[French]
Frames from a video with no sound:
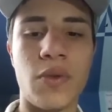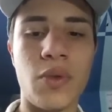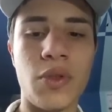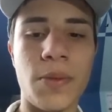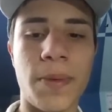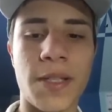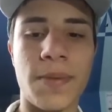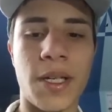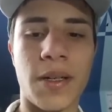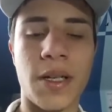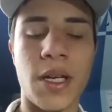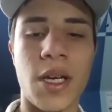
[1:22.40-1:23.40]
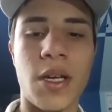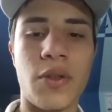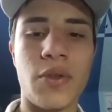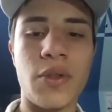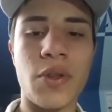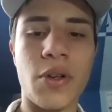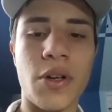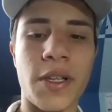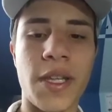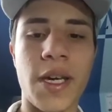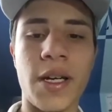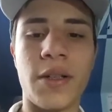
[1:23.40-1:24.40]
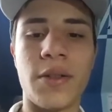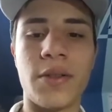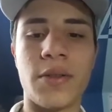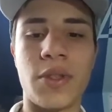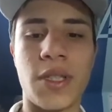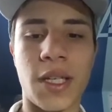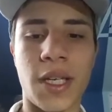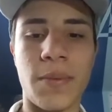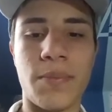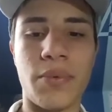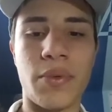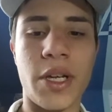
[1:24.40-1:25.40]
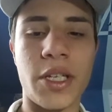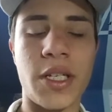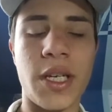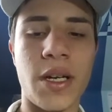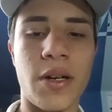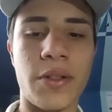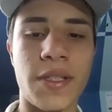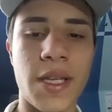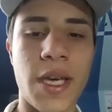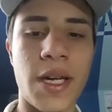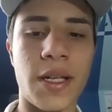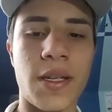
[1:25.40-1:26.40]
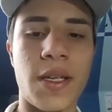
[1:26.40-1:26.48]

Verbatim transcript: tout se passe bien. Jusqu'au corner euh, tiré pour l'Agier Auxerre,